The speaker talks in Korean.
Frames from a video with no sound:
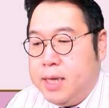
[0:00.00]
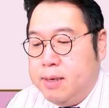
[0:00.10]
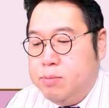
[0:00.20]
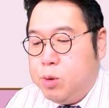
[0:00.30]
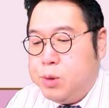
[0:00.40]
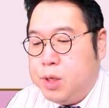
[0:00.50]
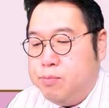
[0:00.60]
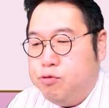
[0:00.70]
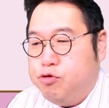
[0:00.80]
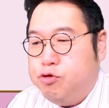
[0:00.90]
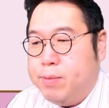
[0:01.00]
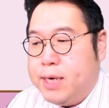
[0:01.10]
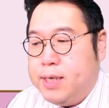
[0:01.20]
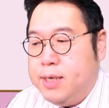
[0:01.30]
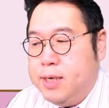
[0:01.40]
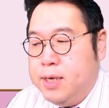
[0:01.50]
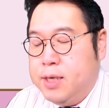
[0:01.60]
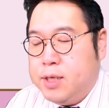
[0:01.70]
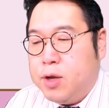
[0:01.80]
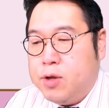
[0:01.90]
다음 총선 불출마를
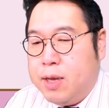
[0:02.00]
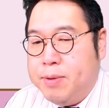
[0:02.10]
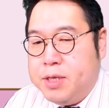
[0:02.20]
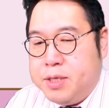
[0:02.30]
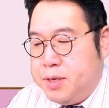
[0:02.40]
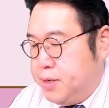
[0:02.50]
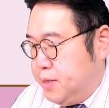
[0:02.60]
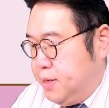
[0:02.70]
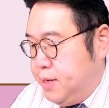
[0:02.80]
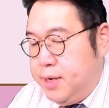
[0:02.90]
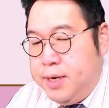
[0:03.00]
선언하면서